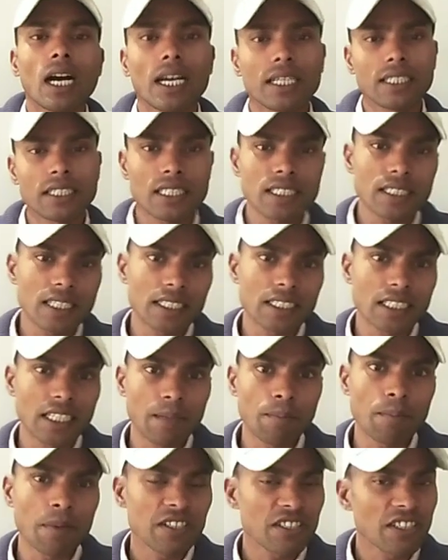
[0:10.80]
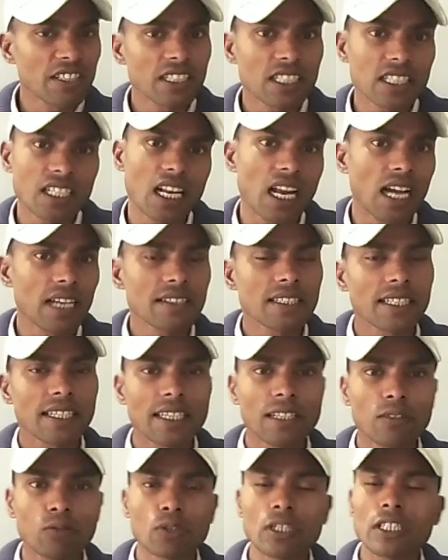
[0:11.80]
अच्छे से अच्छे परसेंटेज ला
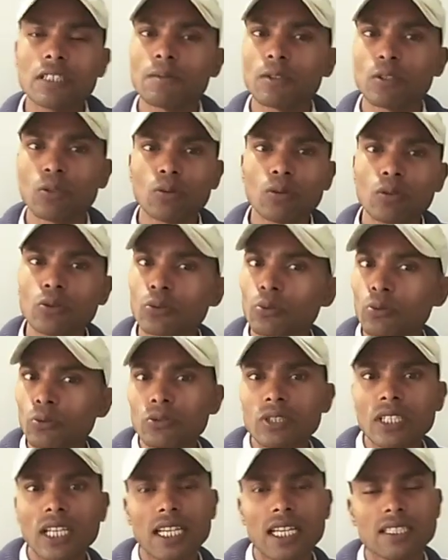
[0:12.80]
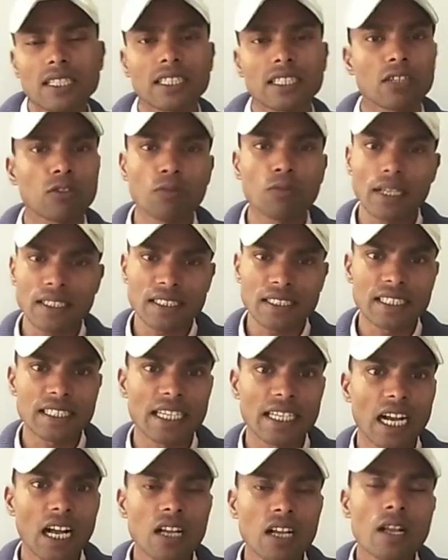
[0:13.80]
सके तो इस वीडियो को शुरू से लास्ट तक जरूर वॉच
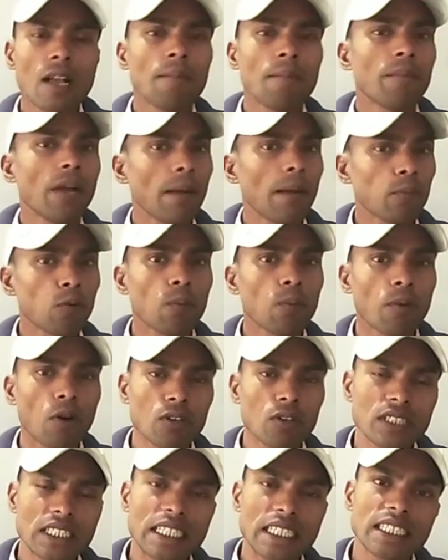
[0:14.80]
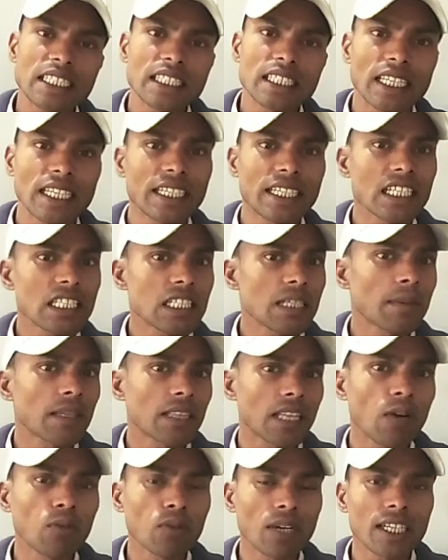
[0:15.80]
कीजिएगा मैं आपको बहुत इजी तरीके से
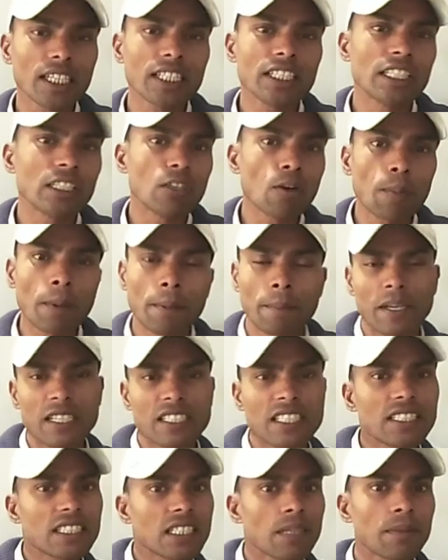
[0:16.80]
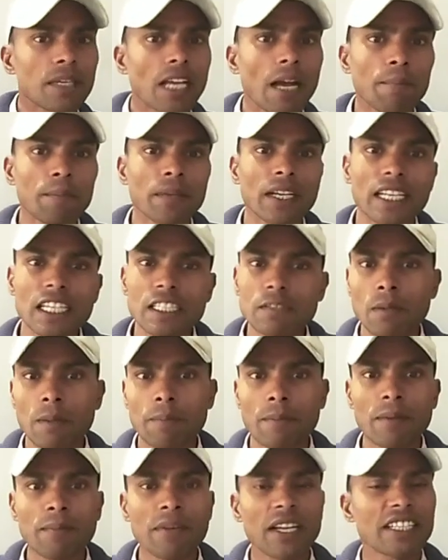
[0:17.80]
बताऊंगा कि जीरो प्रिपरेशन से भी आप इंग्लिश
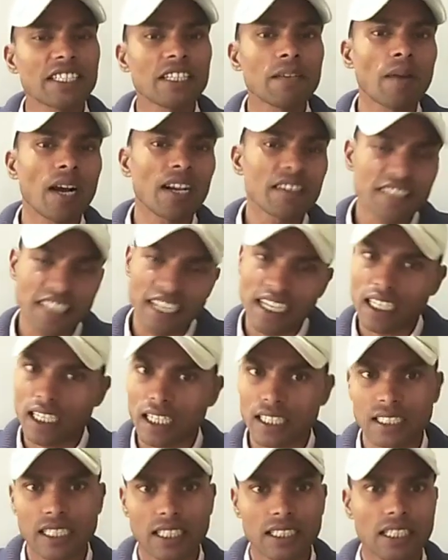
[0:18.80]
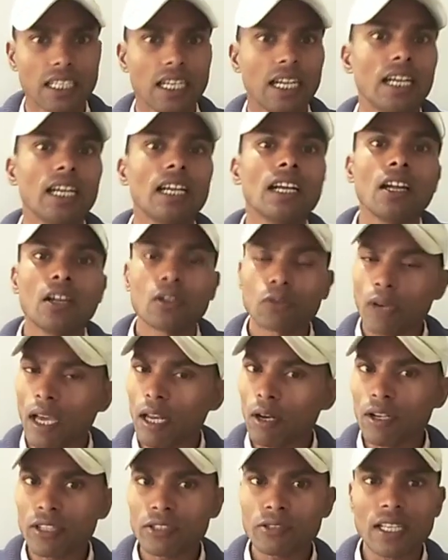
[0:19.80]
पेपर में अच्छे मार्क्स गेट कर सकते हैं तो
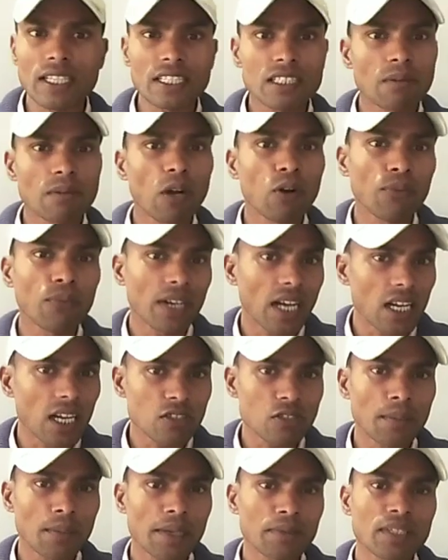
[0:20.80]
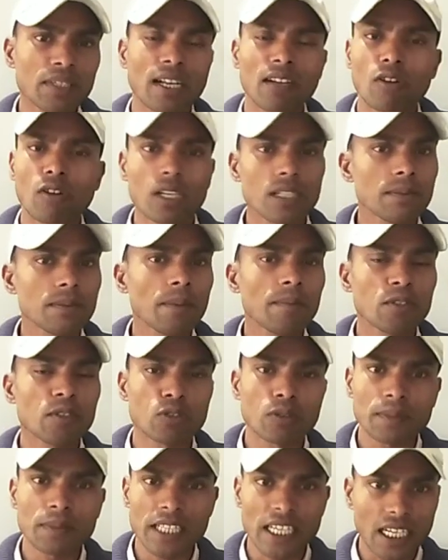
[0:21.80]
हेलो स्टूडेंट्स मैं हूं विकास और मैं आपसे का नॉलेज भी
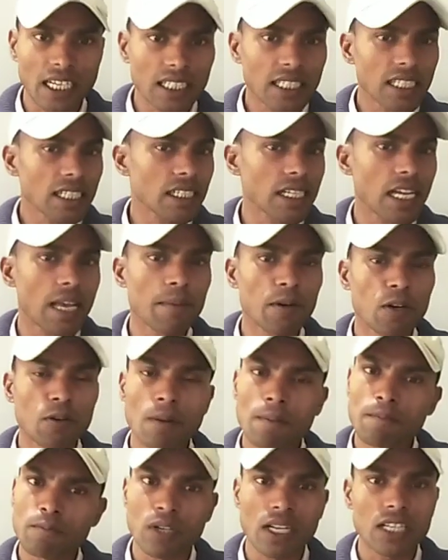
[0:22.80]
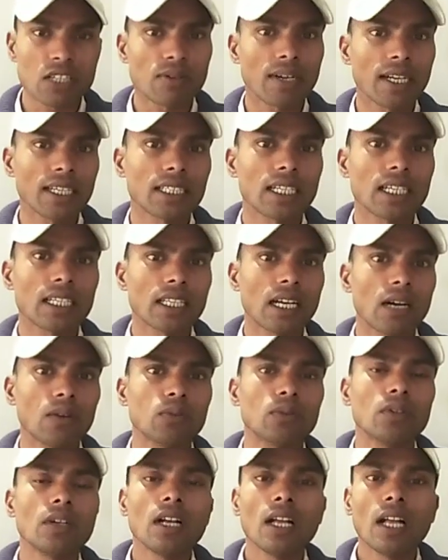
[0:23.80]
यूट्यूब चैनल के एक नए वीडियो में पुनः स्वागत करता
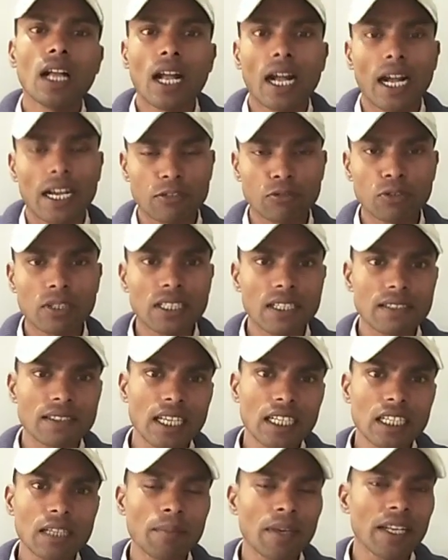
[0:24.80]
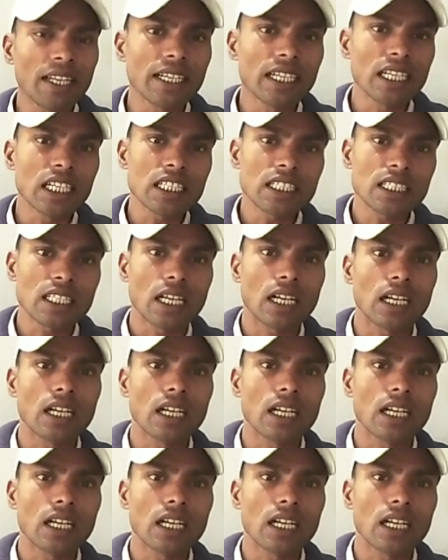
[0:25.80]
हूँ स्टूडेंट जैसा कि मैंने इंग्लिश